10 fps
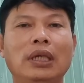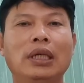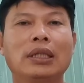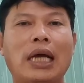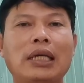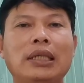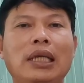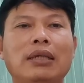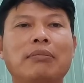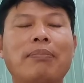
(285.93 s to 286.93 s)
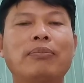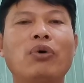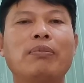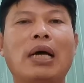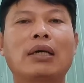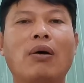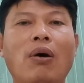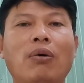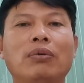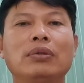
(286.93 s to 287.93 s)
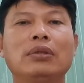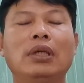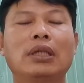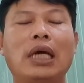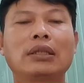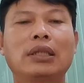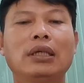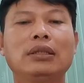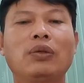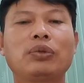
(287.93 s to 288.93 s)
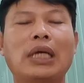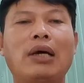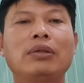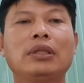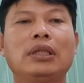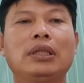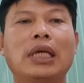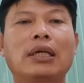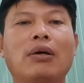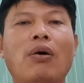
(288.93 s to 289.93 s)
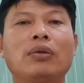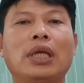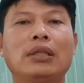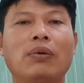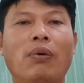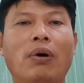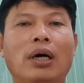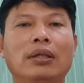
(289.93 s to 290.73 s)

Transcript: Tháng giêng mắm muối mằn khô, tháng tư chú sáu dắt cô về chùa.